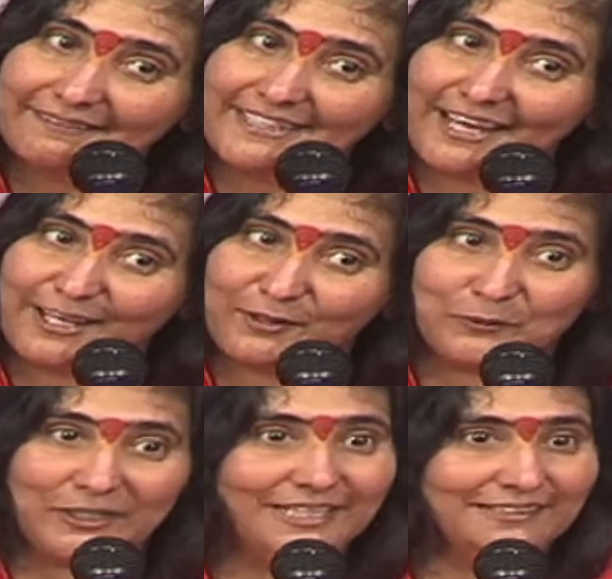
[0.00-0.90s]
ग्यारह
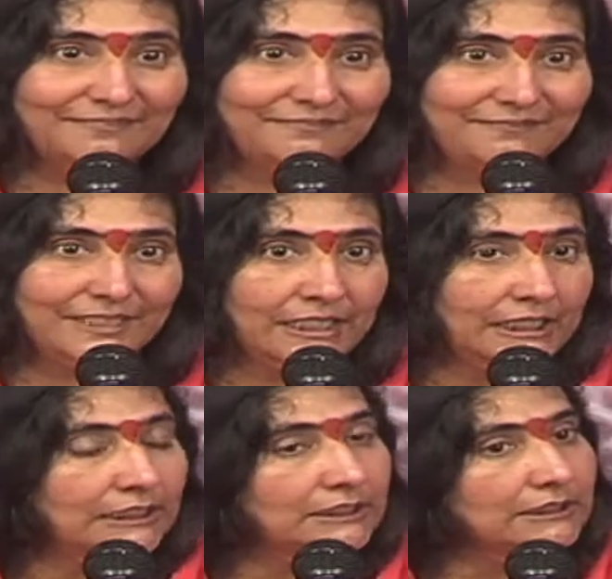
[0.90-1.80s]
हो गया
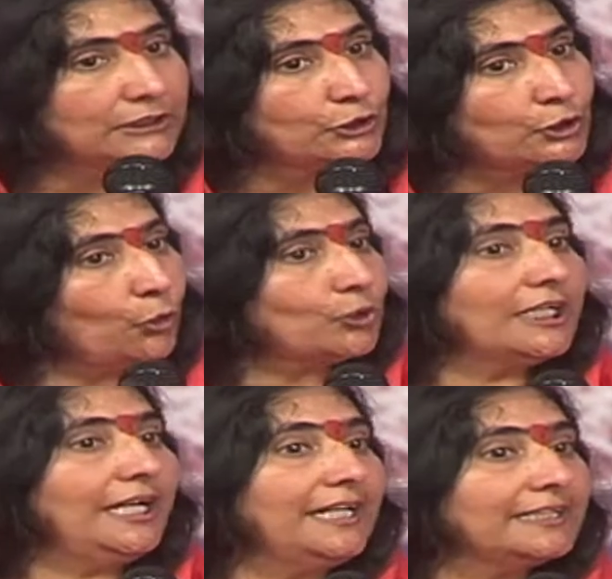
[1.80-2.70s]

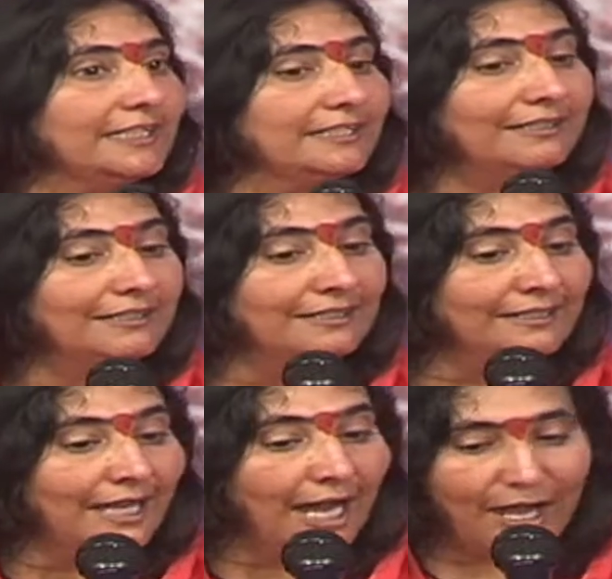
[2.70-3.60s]
चौथे दिन
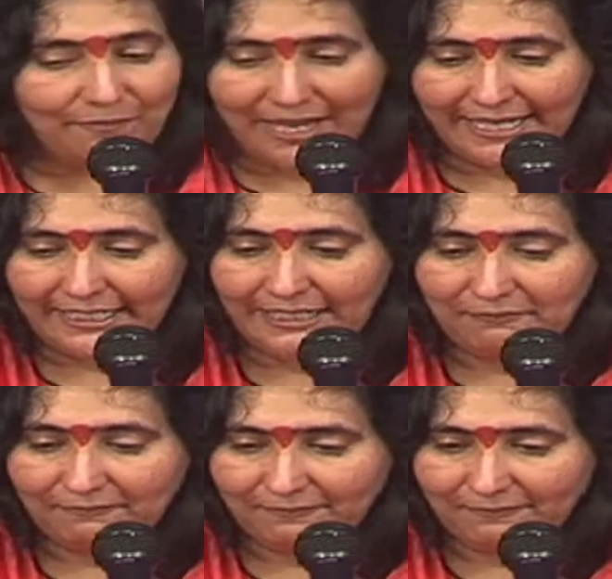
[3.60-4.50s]
हमारी
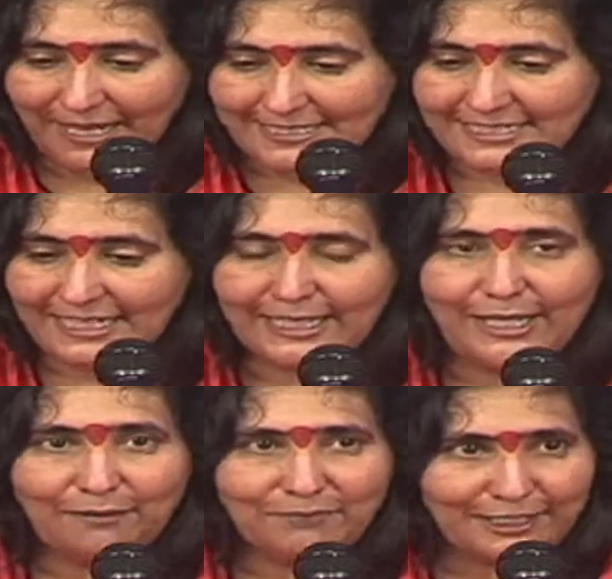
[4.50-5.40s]
वात्सल्य
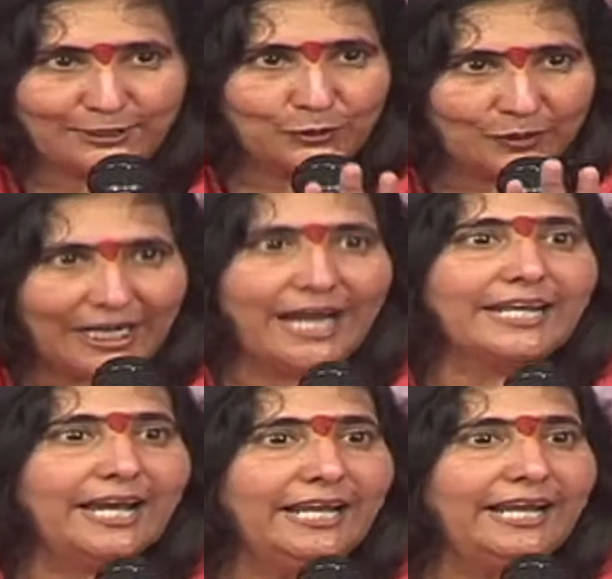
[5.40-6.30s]
ग्राम का जो
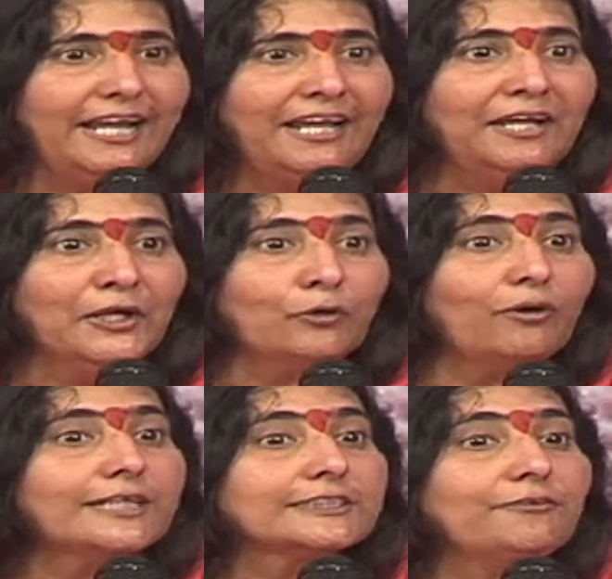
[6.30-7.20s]
कार्यालय है
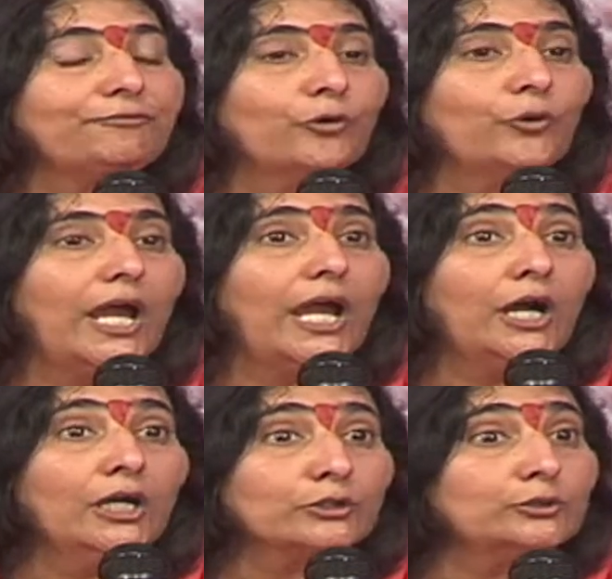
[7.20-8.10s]
वहां से फोन
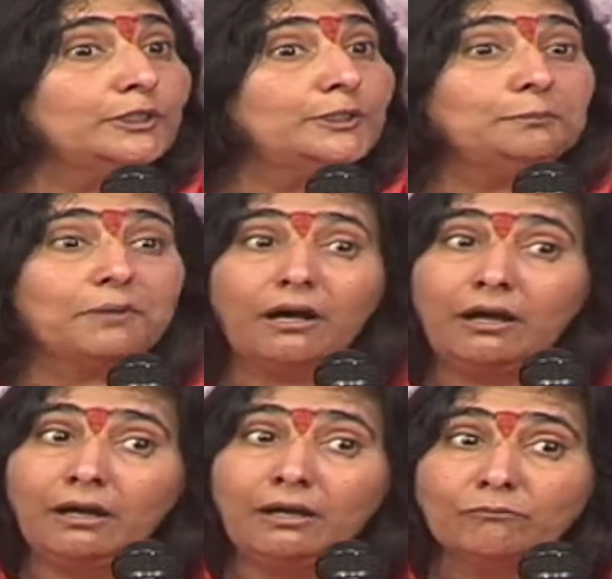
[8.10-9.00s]
आया दीदी
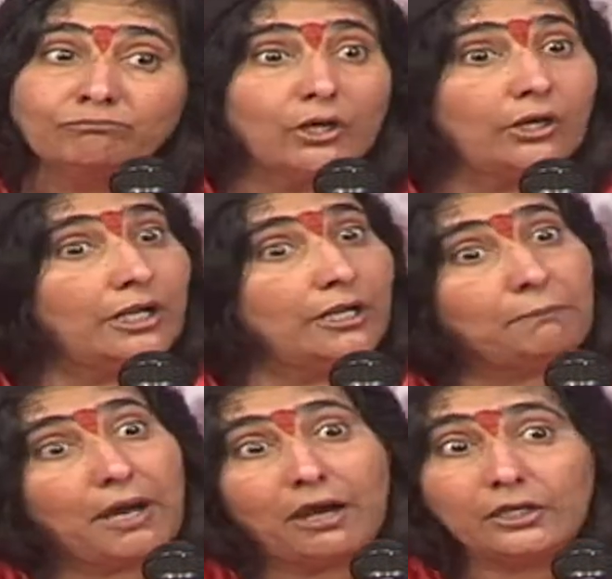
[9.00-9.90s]
माँ बड़े
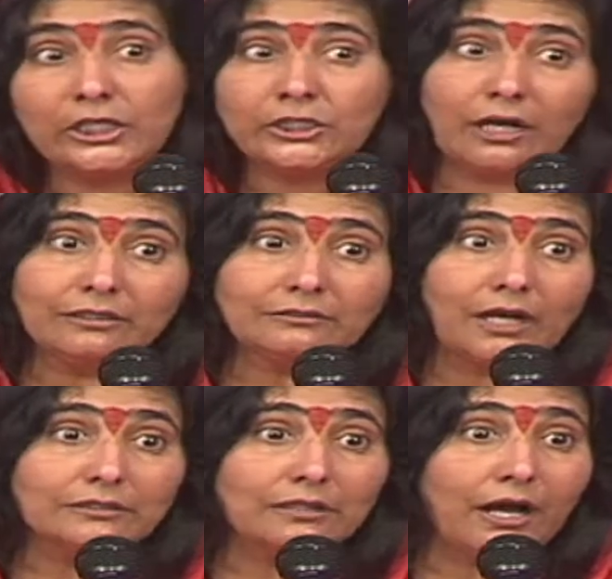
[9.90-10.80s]
भारी दान
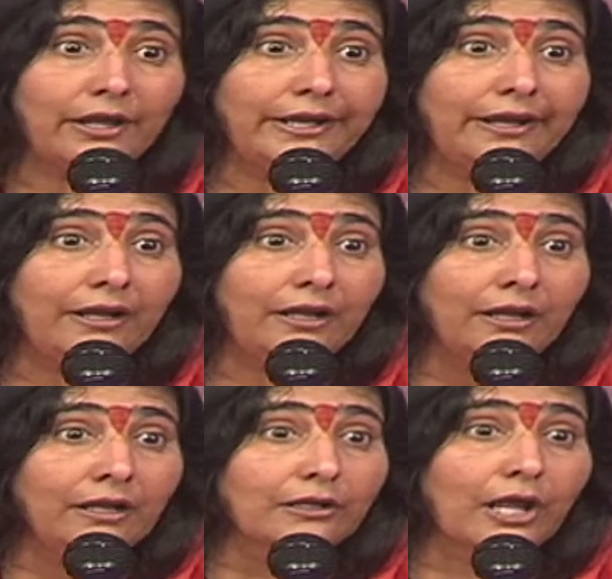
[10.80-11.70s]
दाता आए
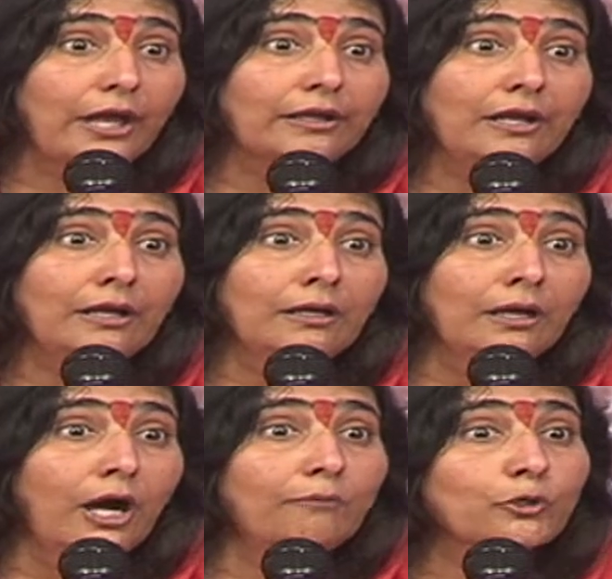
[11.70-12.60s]
कह रहे हैं
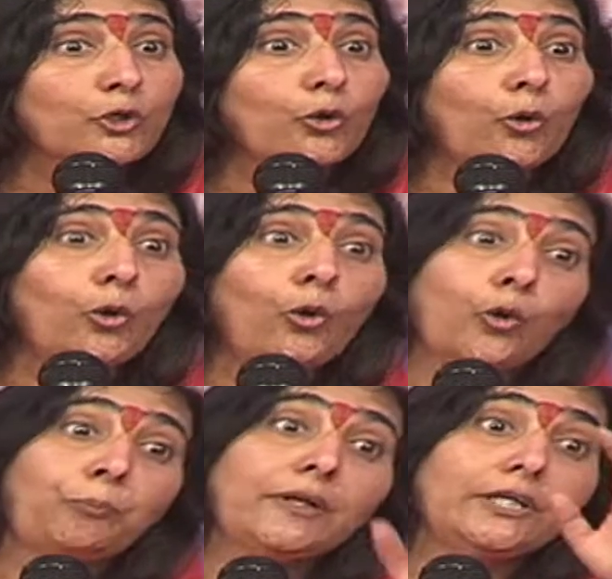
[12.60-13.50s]
हम करोड़ों
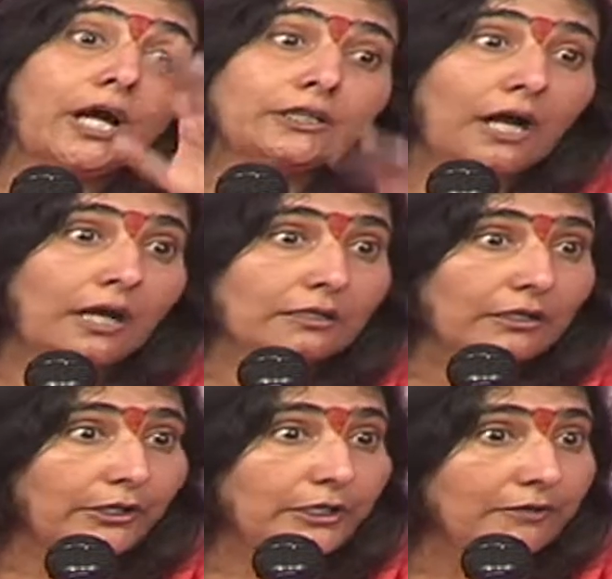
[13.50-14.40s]
रुपया दान
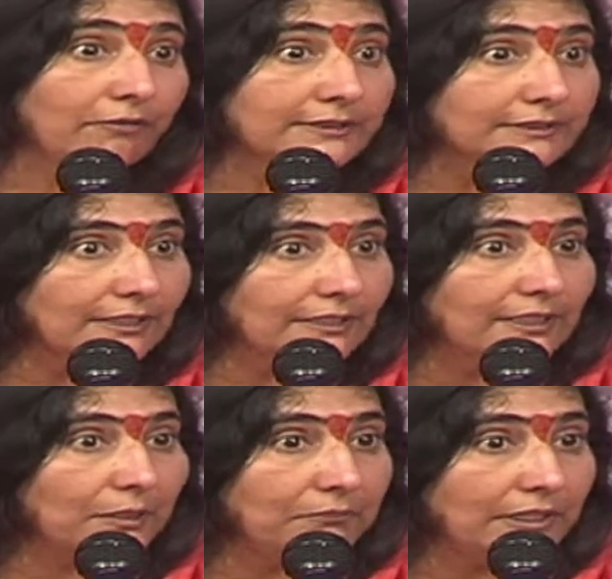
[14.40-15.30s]
करेंगे वात्सल्य
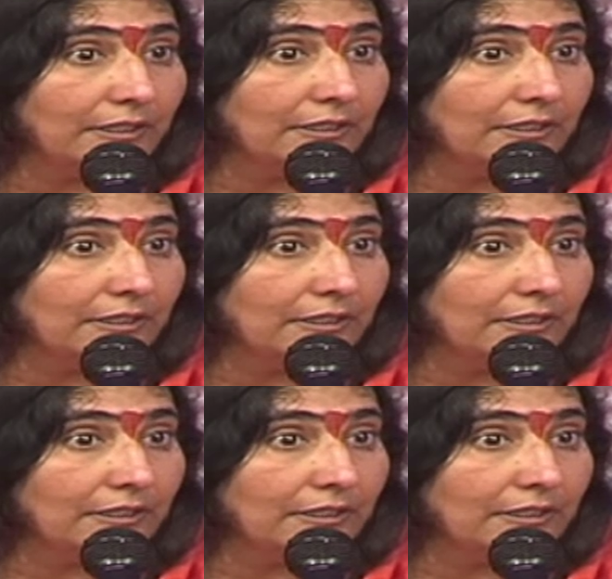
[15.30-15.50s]
ग्राम में